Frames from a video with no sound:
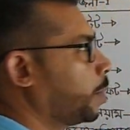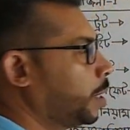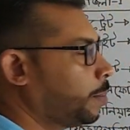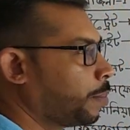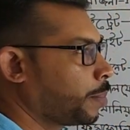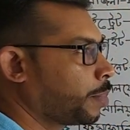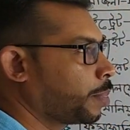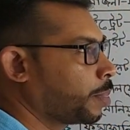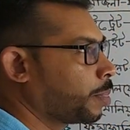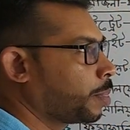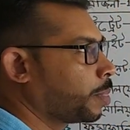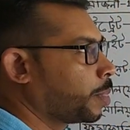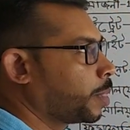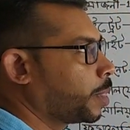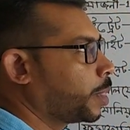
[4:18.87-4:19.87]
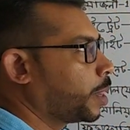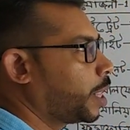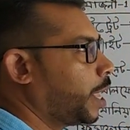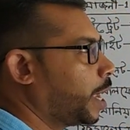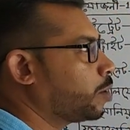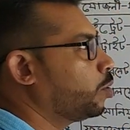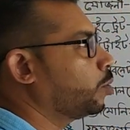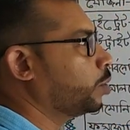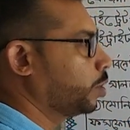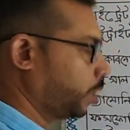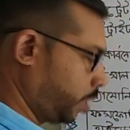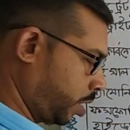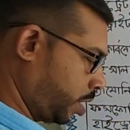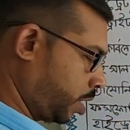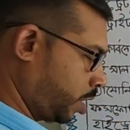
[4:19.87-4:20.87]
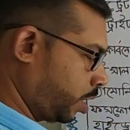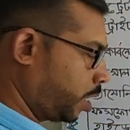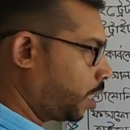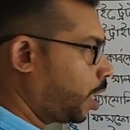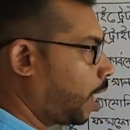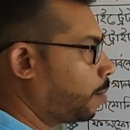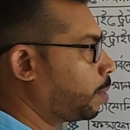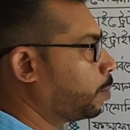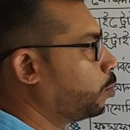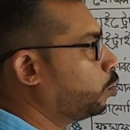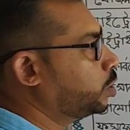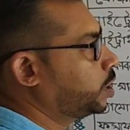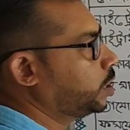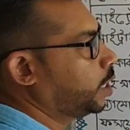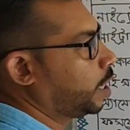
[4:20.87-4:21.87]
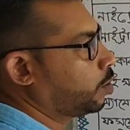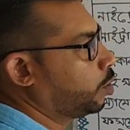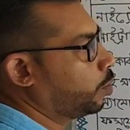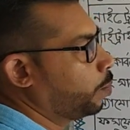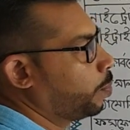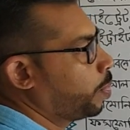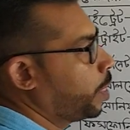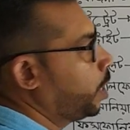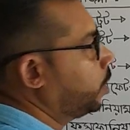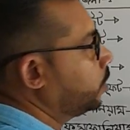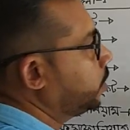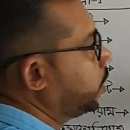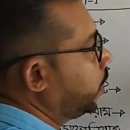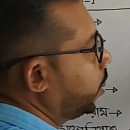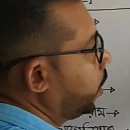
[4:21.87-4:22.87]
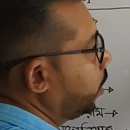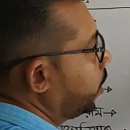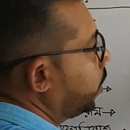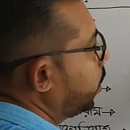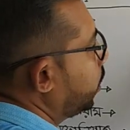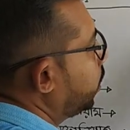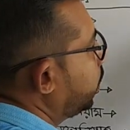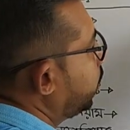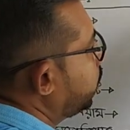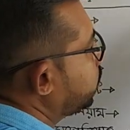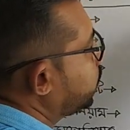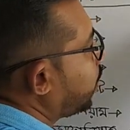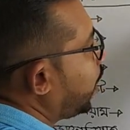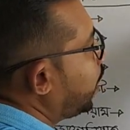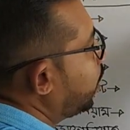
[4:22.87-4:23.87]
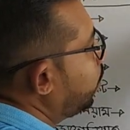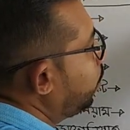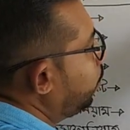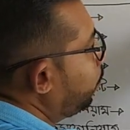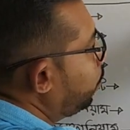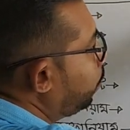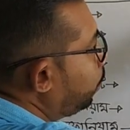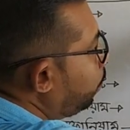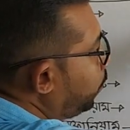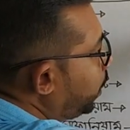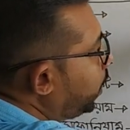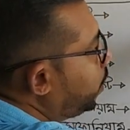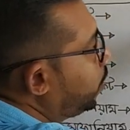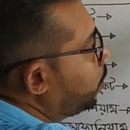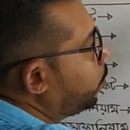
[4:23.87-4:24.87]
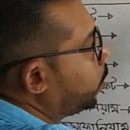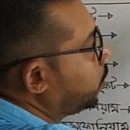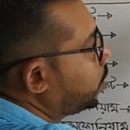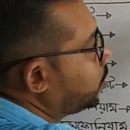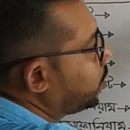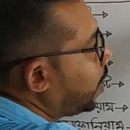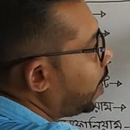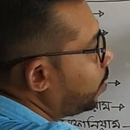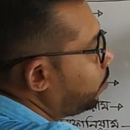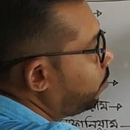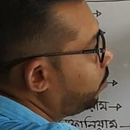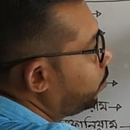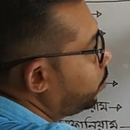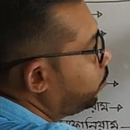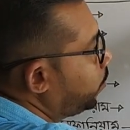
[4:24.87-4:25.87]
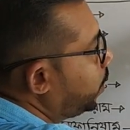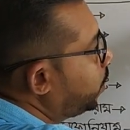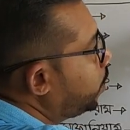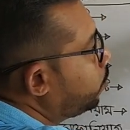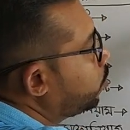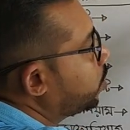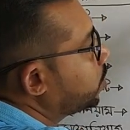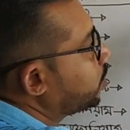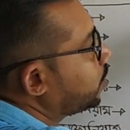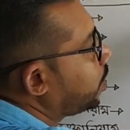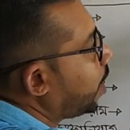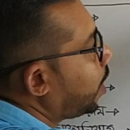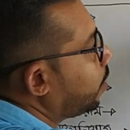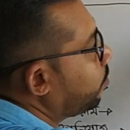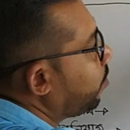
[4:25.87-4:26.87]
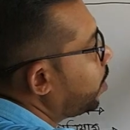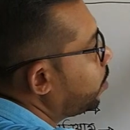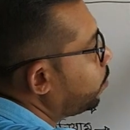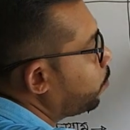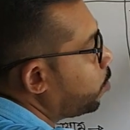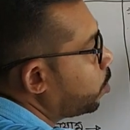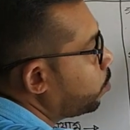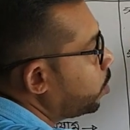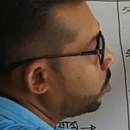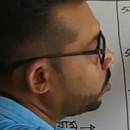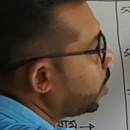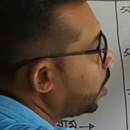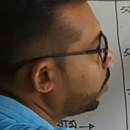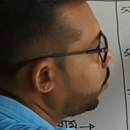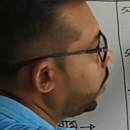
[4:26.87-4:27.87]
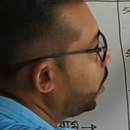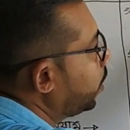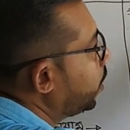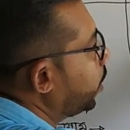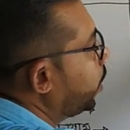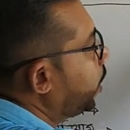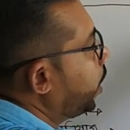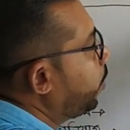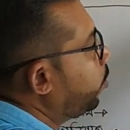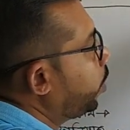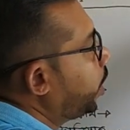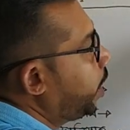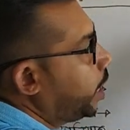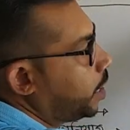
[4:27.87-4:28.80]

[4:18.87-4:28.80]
থাকবে এখন আমরা বলছি দেখো যে সালফেট অর্থাৎ সালফেটের মধ্যে সালফার পরমাণু থাকবে এবং